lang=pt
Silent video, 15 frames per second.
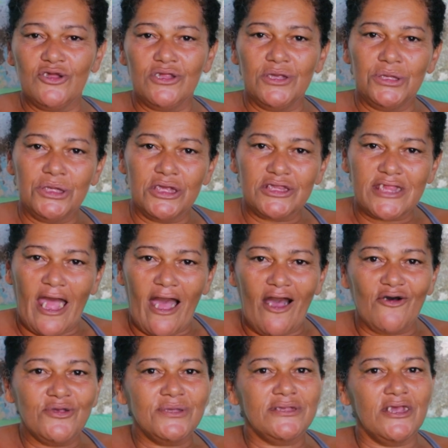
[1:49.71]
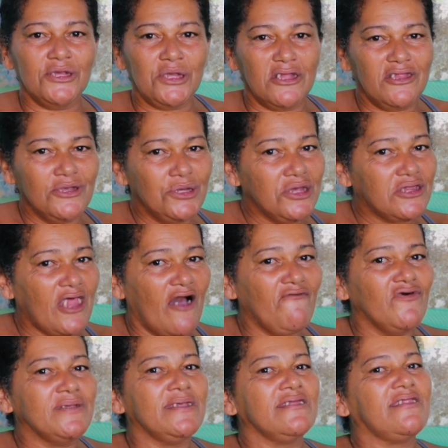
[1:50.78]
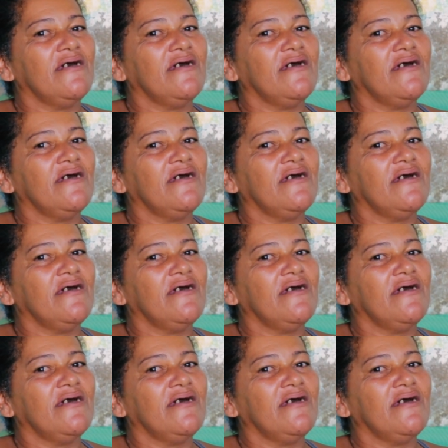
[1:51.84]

sou digital, seja digital você